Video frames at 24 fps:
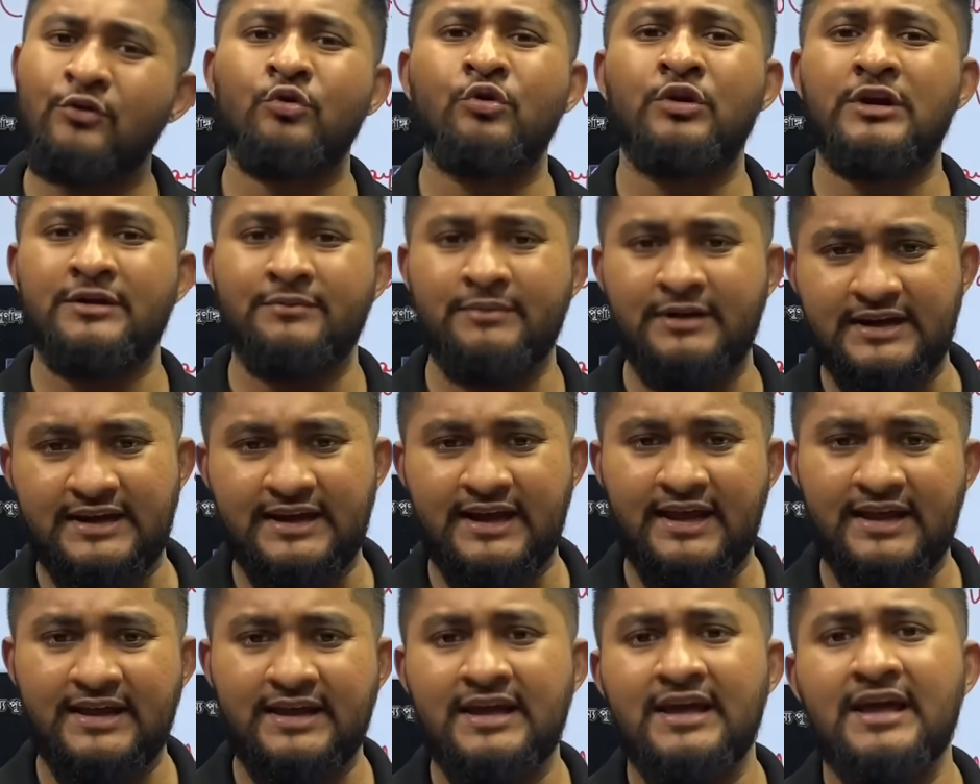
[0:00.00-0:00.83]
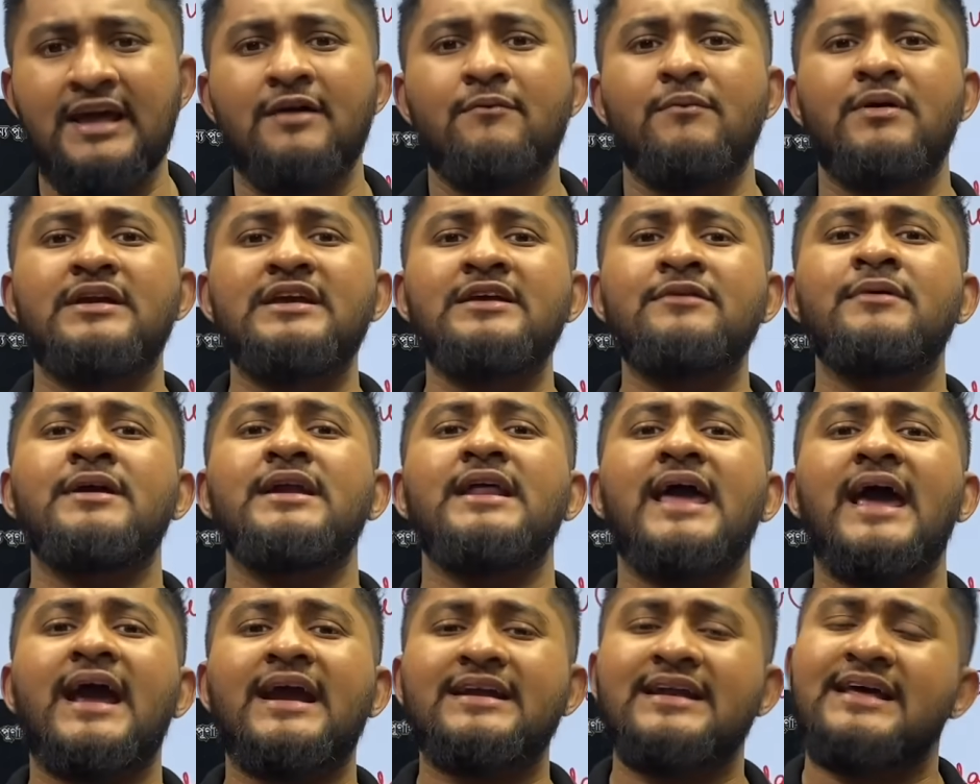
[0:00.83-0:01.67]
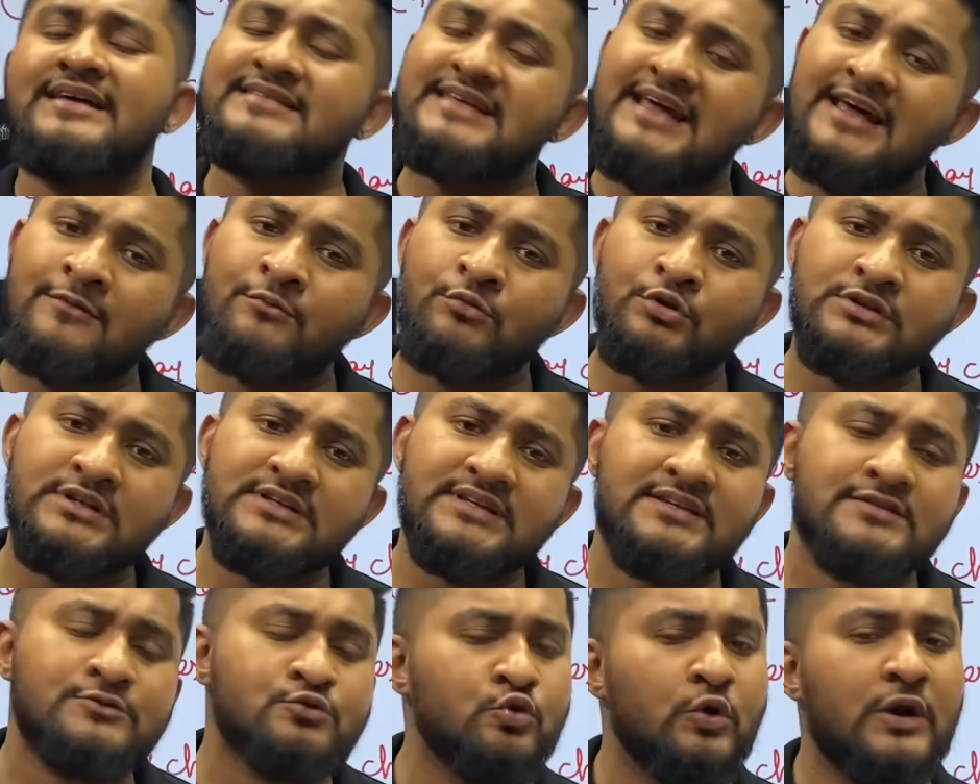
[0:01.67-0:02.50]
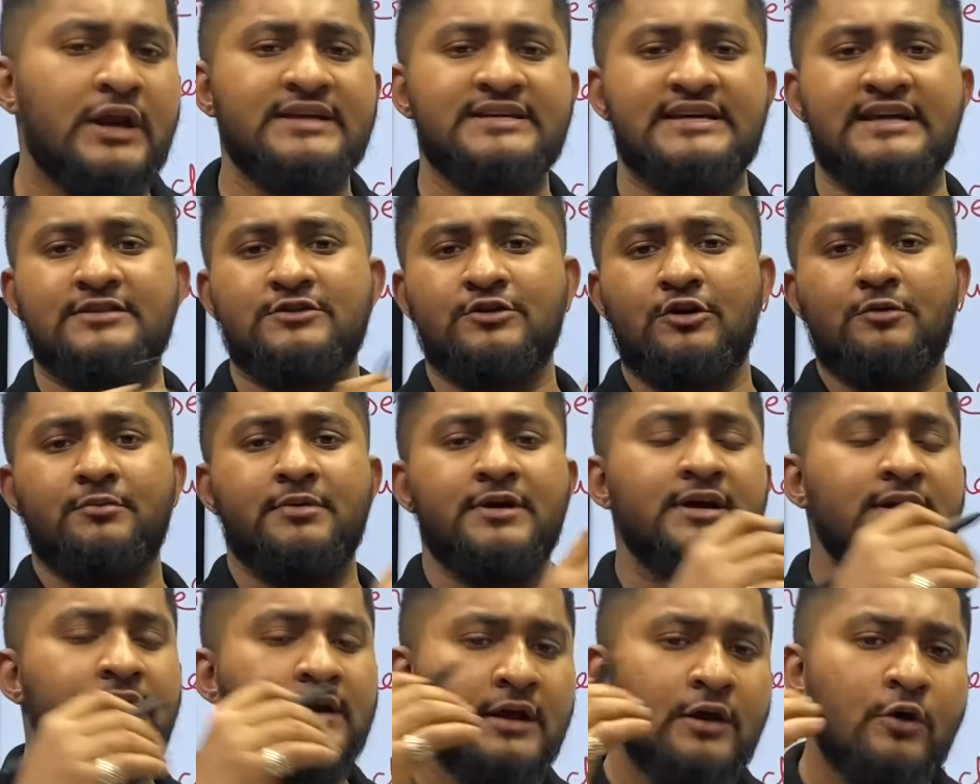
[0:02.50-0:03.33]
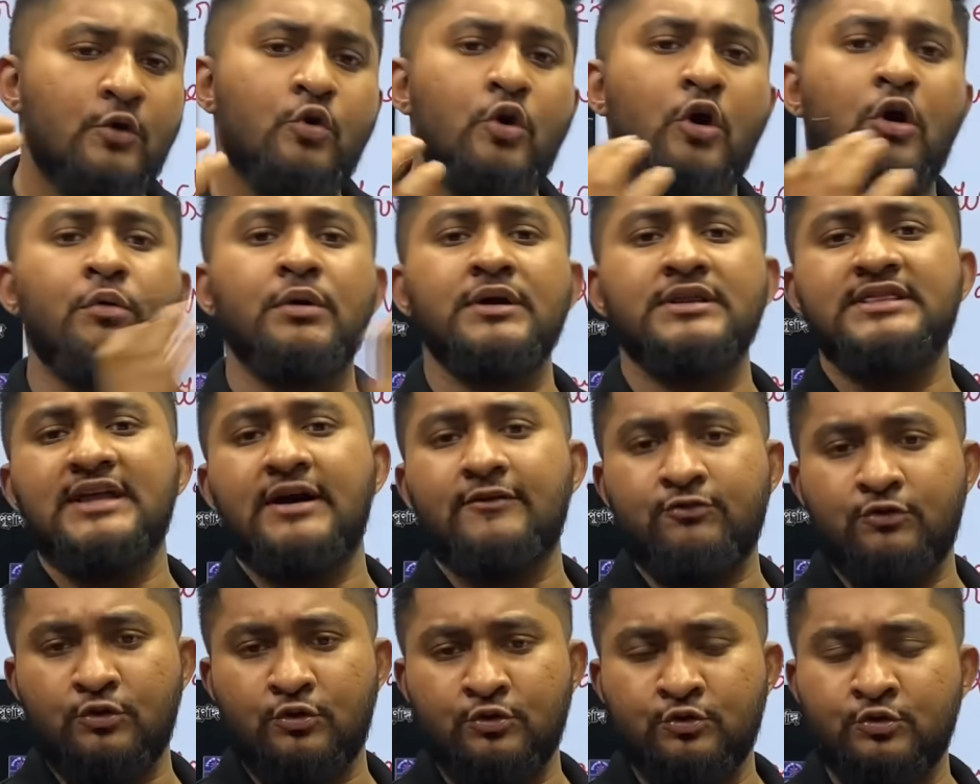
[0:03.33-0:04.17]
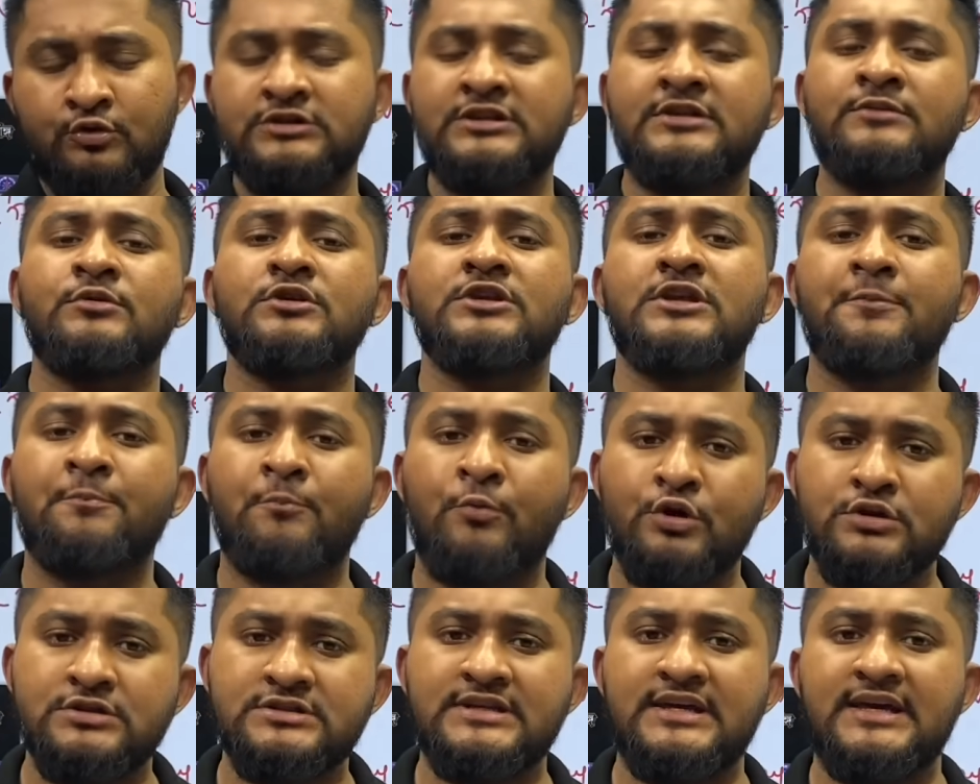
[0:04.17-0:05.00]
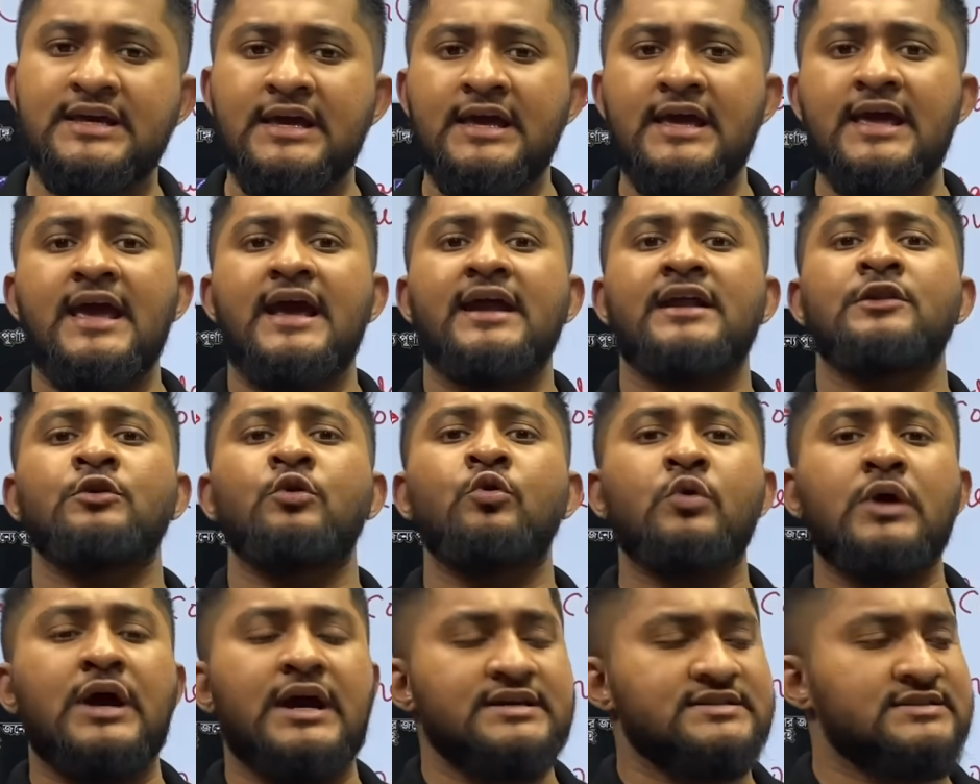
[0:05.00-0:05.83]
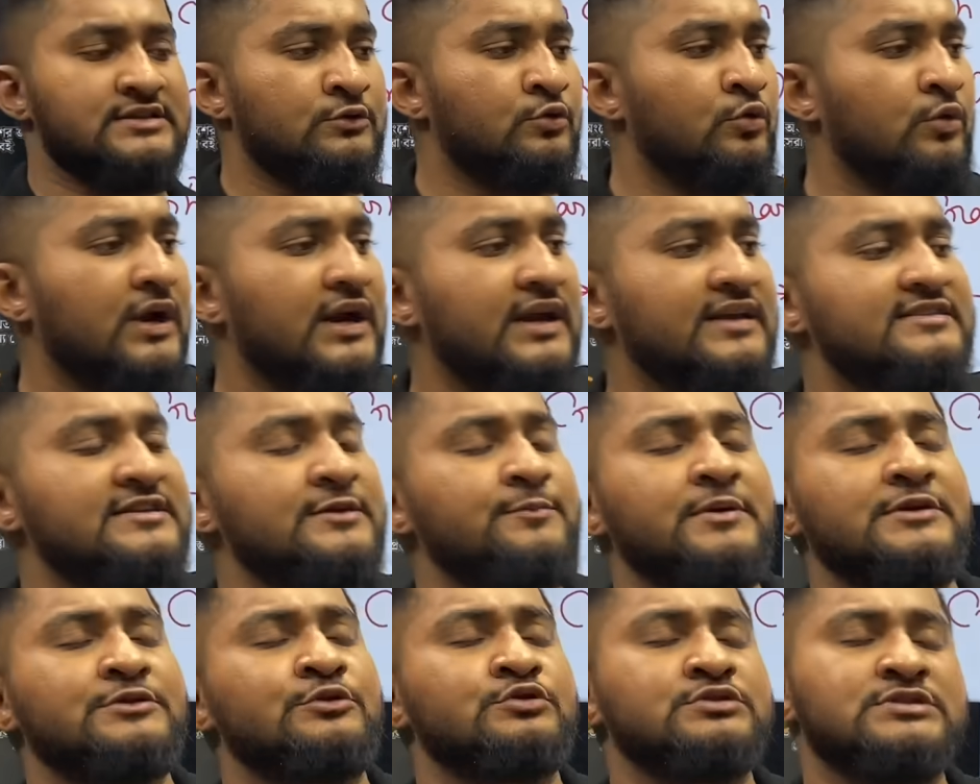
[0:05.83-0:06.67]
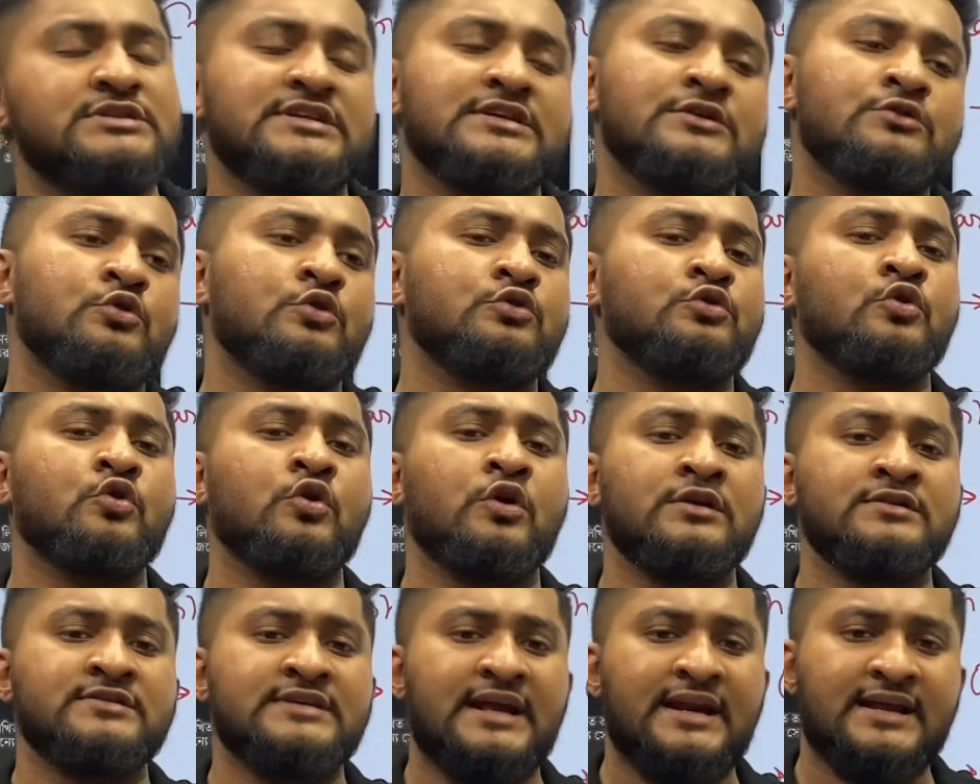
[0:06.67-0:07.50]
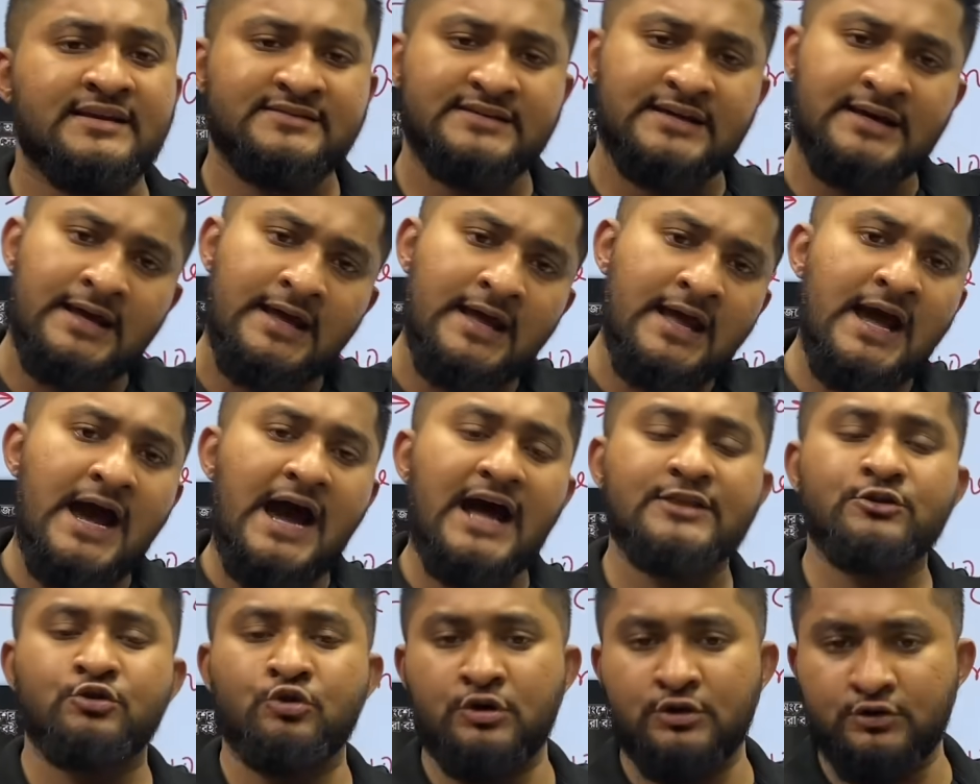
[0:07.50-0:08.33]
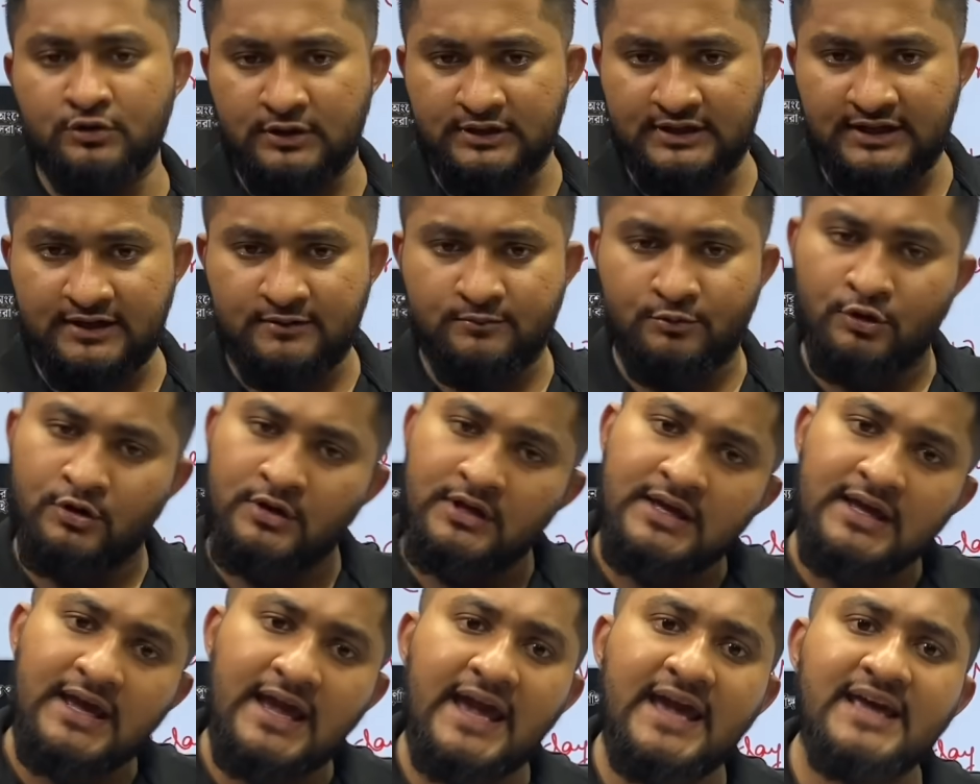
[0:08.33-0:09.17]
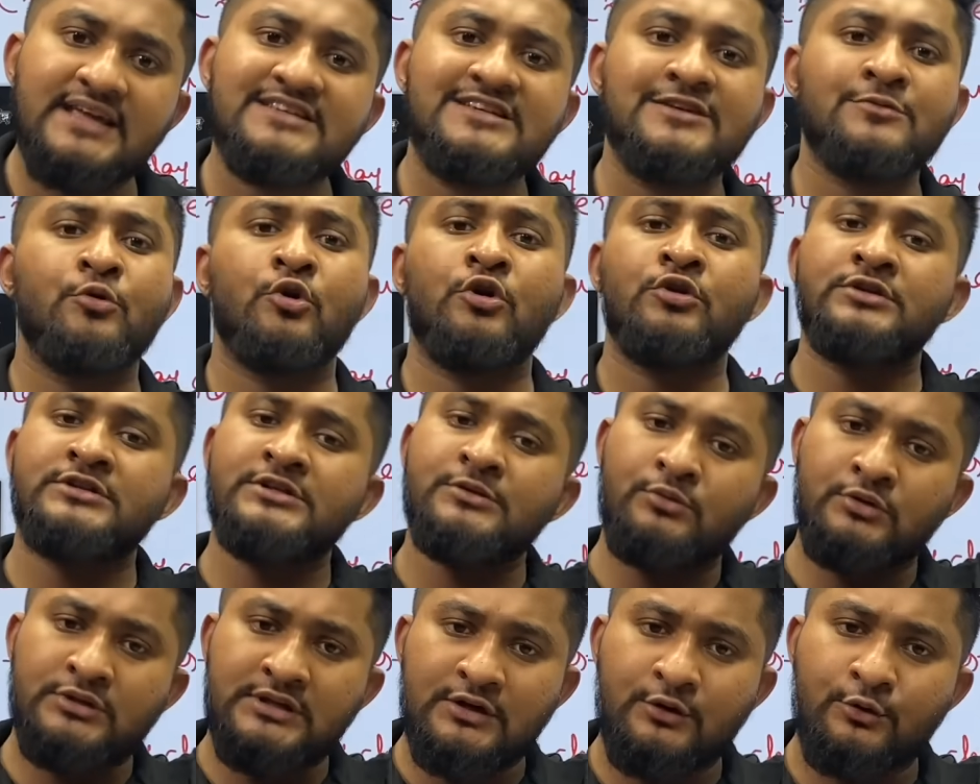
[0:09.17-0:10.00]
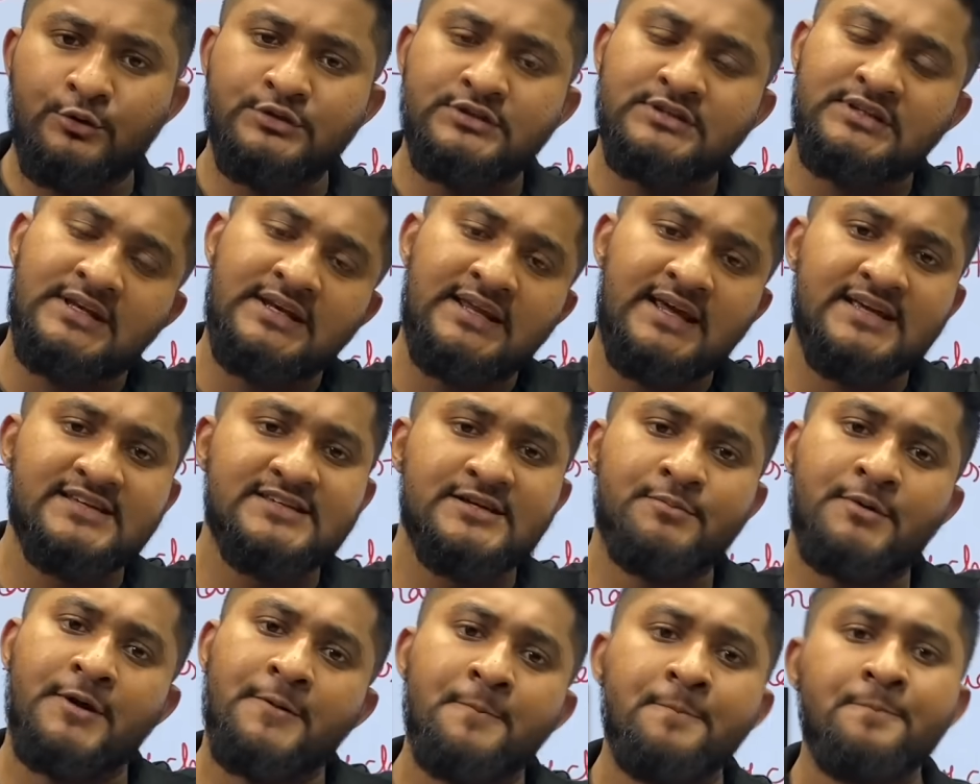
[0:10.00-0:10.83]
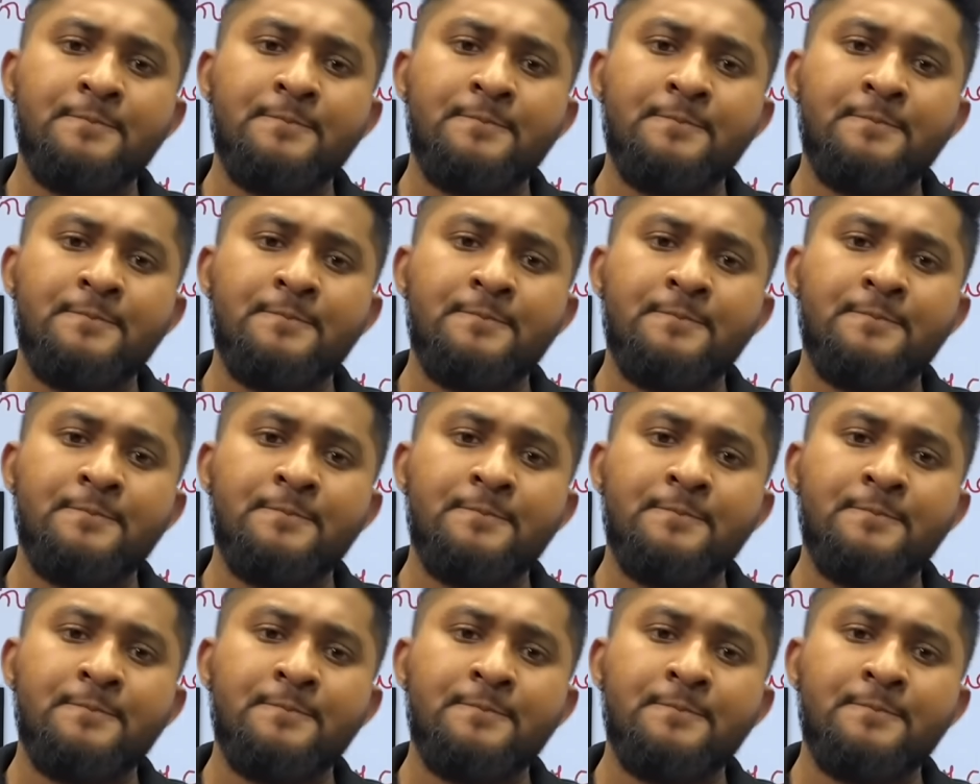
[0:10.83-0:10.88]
কোনো রিমেডি নাই বাট রিমেডি একটাই যে এর মধ্যে জাস্ট চলে যেতে হবে গো উইথ দ্য ফ্লো নদীর মধ্যে পড়ছি একটা নৌকা আসছে নৌকাটা চিপে ধরছি যে যতক্ষণ জান আছে হাত ধরে ধরে থাকবো এই জীবন জীবনের গতিতে নিয়ে যাবে